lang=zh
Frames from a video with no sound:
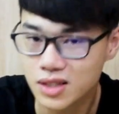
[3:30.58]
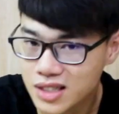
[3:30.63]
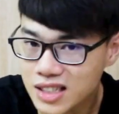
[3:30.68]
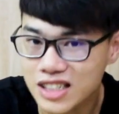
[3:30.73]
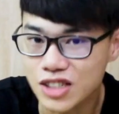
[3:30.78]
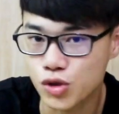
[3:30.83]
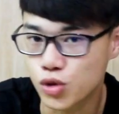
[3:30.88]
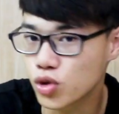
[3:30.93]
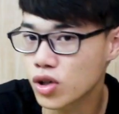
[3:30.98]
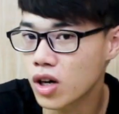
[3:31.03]

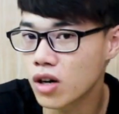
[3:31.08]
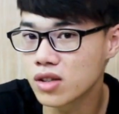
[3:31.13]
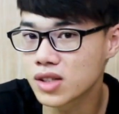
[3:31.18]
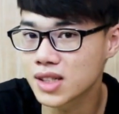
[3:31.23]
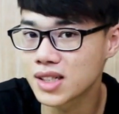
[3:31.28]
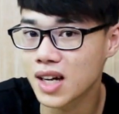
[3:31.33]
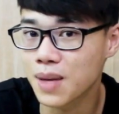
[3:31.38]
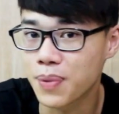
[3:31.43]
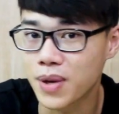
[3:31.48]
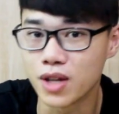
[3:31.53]
自己去控
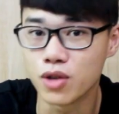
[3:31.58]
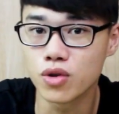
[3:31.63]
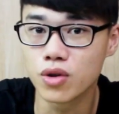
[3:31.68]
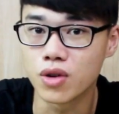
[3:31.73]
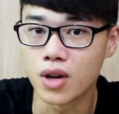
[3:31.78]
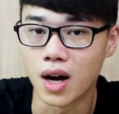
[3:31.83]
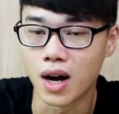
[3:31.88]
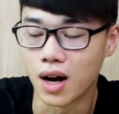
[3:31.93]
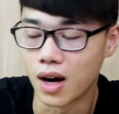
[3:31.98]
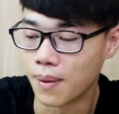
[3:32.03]
制那个频
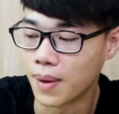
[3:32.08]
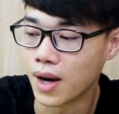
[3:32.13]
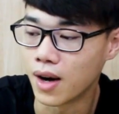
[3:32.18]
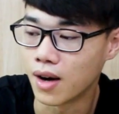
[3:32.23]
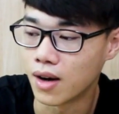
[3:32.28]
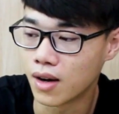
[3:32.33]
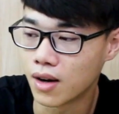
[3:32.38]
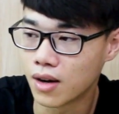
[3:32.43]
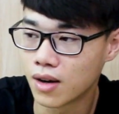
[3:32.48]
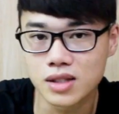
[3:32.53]
率啦，好不好？
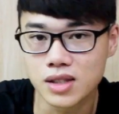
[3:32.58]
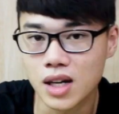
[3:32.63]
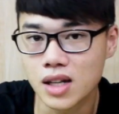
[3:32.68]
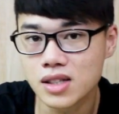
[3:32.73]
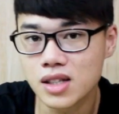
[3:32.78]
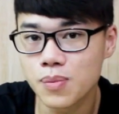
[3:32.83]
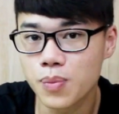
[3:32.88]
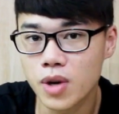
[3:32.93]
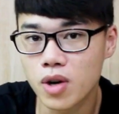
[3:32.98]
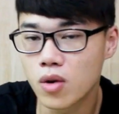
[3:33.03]
相
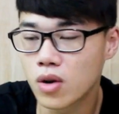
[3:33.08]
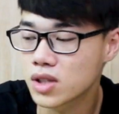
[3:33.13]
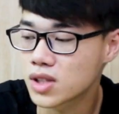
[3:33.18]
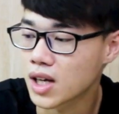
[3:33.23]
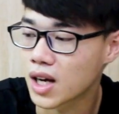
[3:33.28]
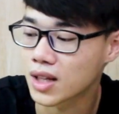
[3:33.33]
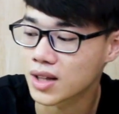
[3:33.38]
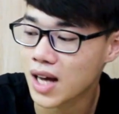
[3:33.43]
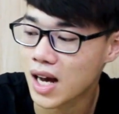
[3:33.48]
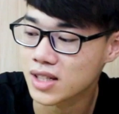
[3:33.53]
信不用我
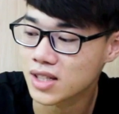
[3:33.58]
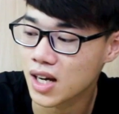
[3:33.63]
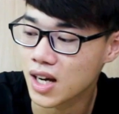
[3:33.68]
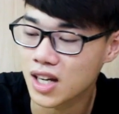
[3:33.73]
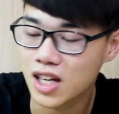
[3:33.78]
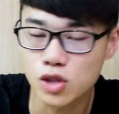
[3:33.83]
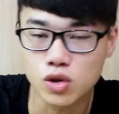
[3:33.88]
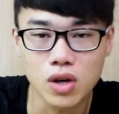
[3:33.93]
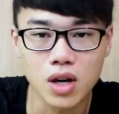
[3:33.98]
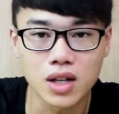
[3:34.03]
讲，大家也
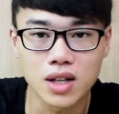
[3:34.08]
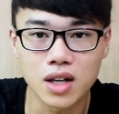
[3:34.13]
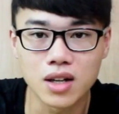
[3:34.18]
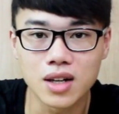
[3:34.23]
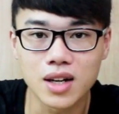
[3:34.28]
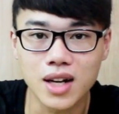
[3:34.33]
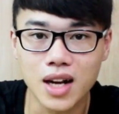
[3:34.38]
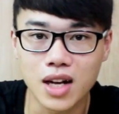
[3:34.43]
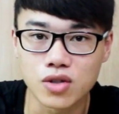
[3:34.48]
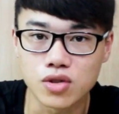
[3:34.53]
可以抓得到
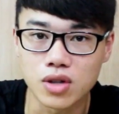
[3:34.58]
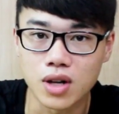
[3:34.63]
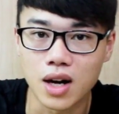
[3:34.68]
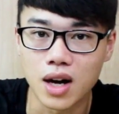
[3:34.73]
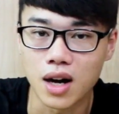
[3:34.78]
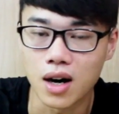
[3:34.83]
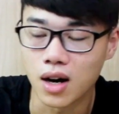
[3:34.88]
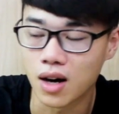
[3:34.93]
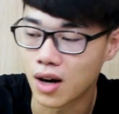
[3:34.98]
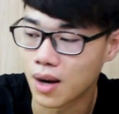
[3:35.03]
那个感觉啦，
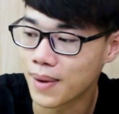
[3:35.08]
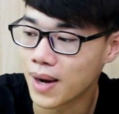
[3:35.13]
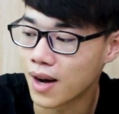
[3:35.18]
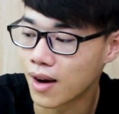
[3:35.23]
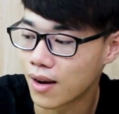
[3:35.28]
好不